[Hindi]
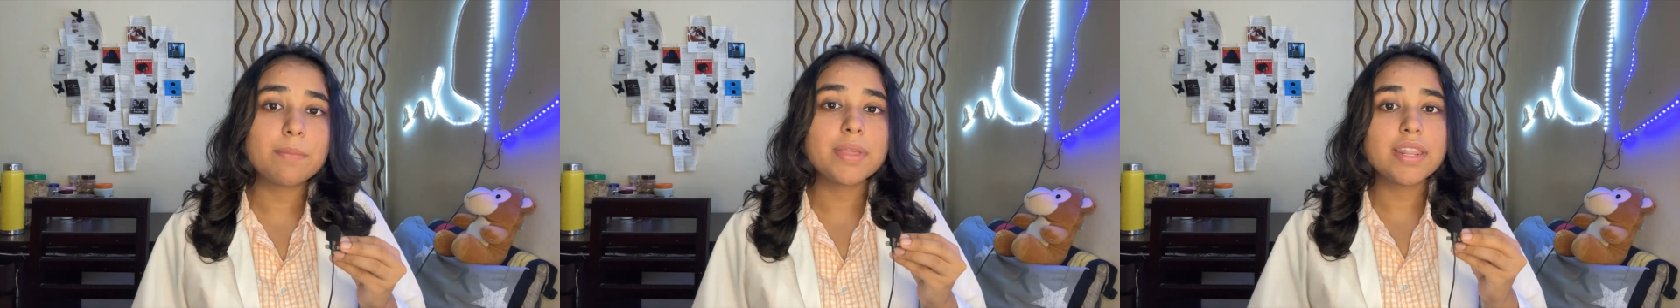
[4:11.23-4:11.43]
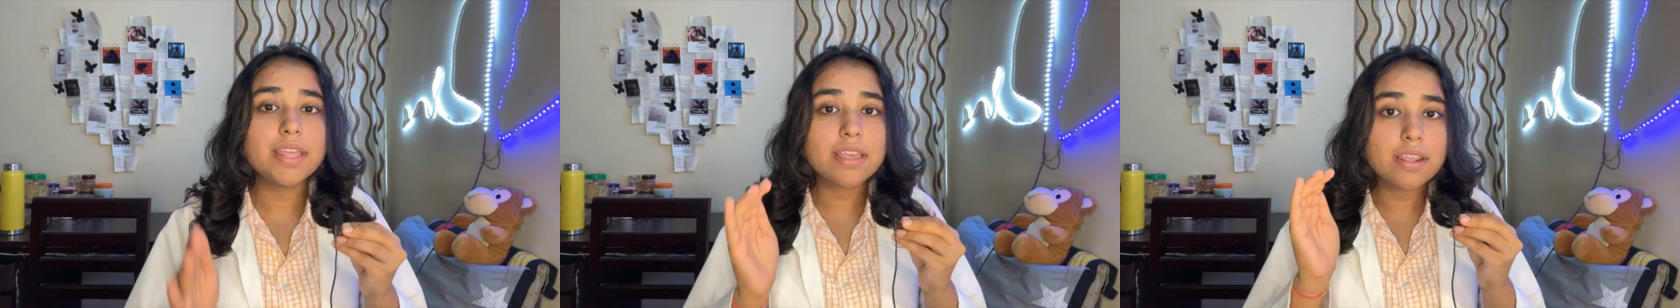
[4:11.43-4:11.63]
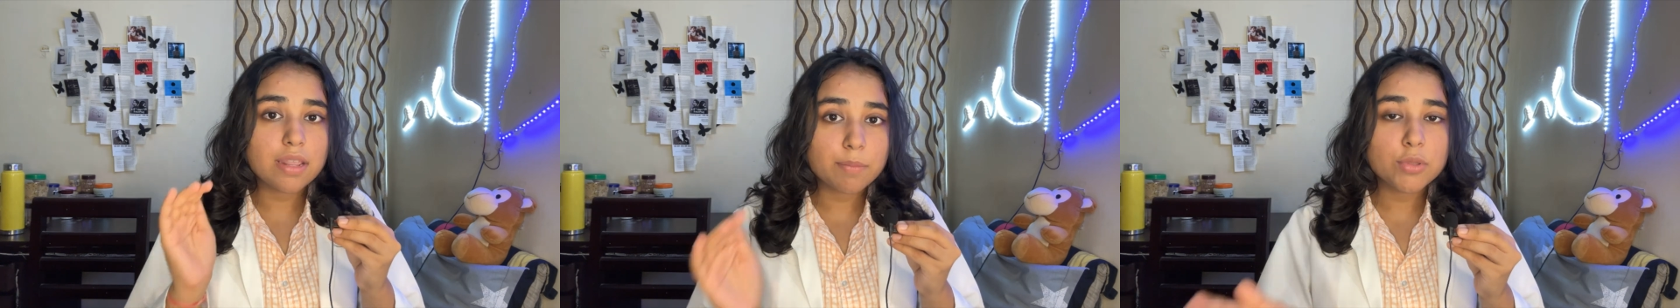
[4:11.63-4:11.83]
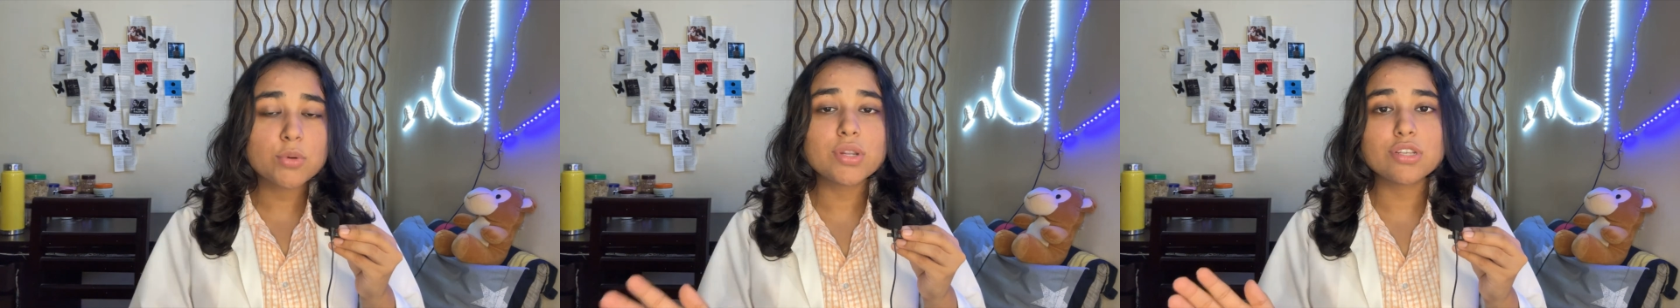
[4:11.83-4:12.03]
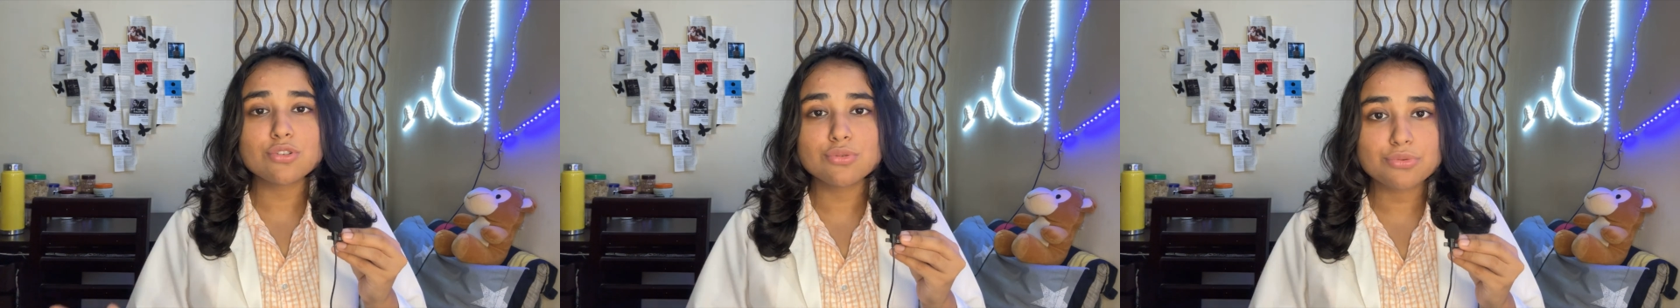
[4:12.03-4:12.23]
मेरी एक
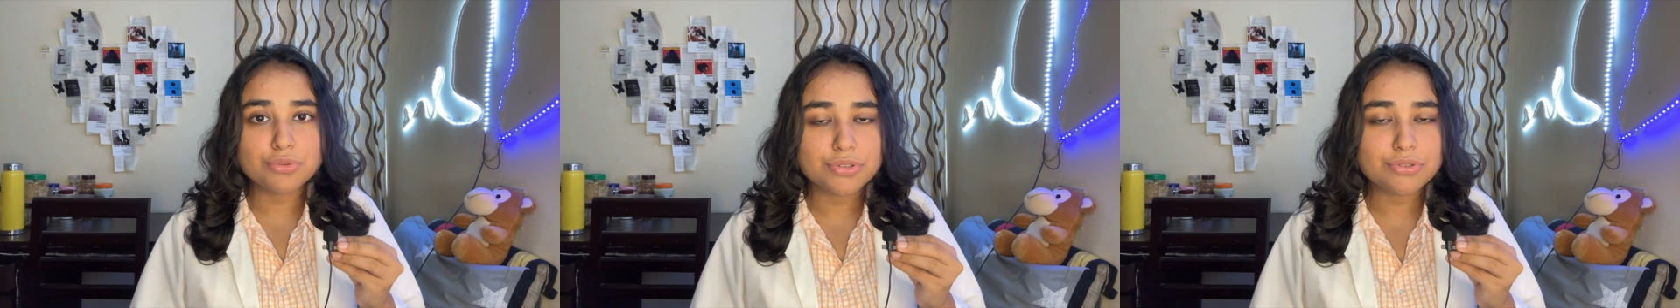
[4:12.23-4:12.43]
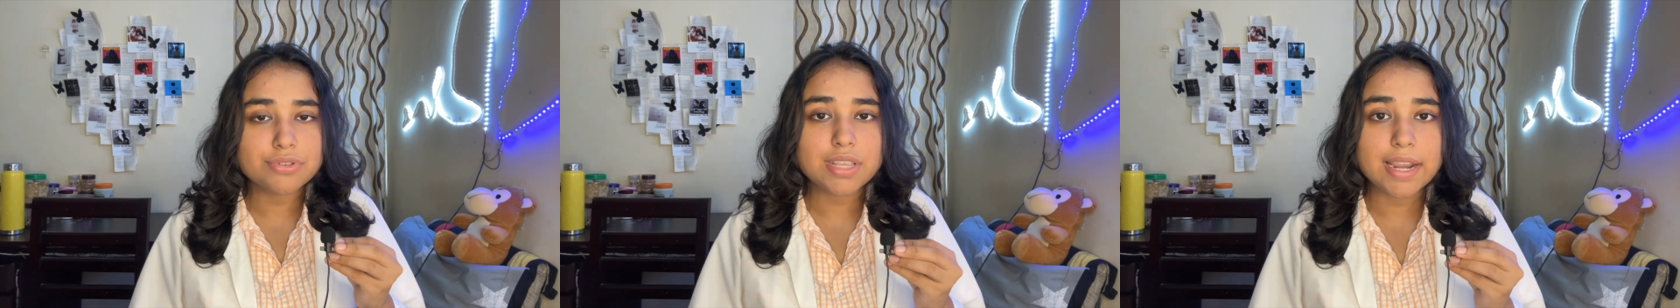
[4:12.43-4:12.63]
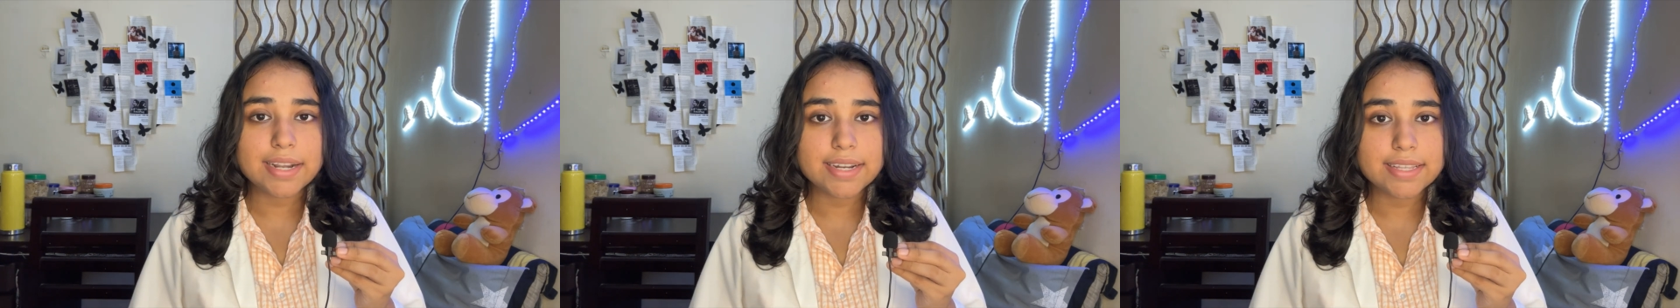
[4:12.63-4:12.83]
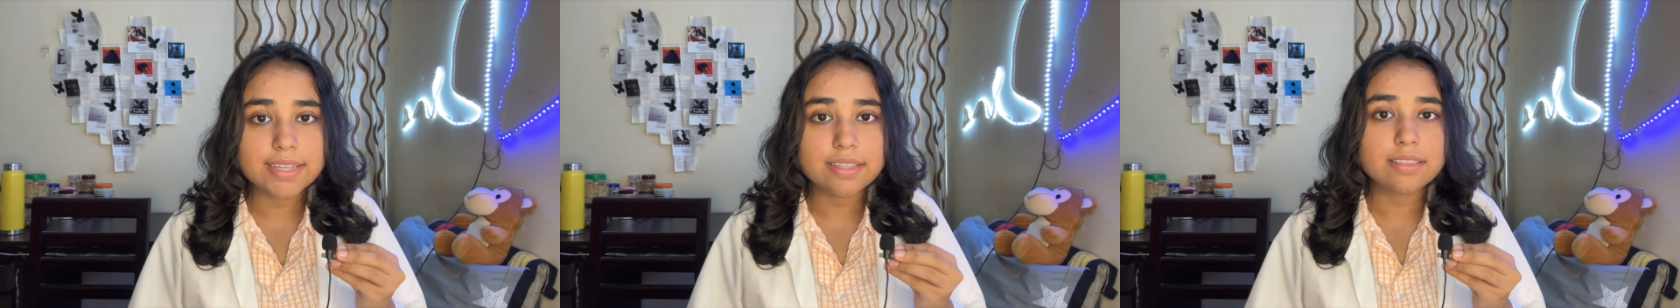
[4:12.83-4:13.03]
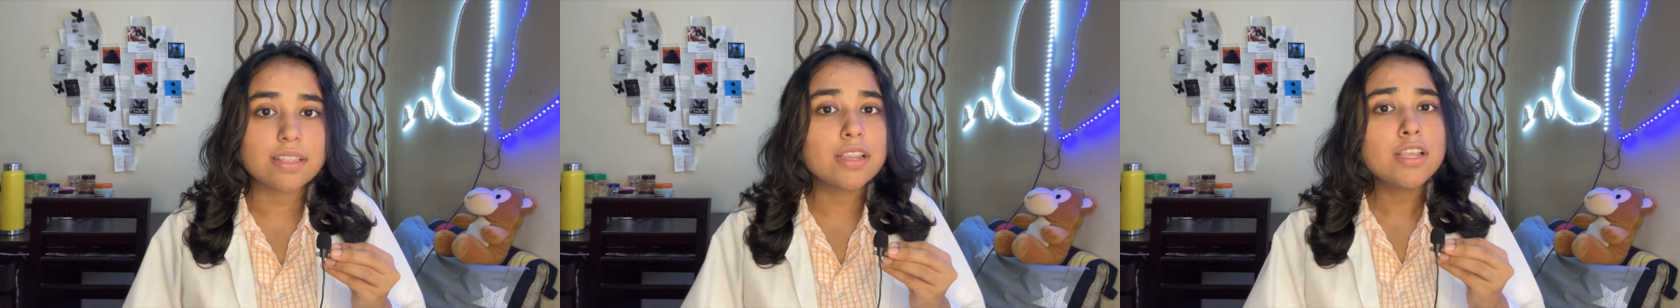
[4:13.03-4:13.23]
रेप्यूटेशन होगी सोसाइटी के
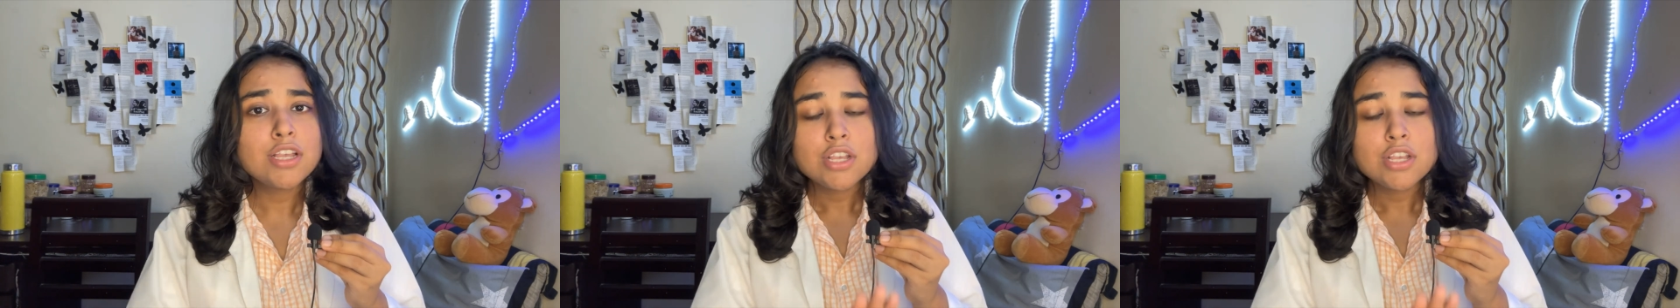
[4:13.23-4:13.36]
अंदर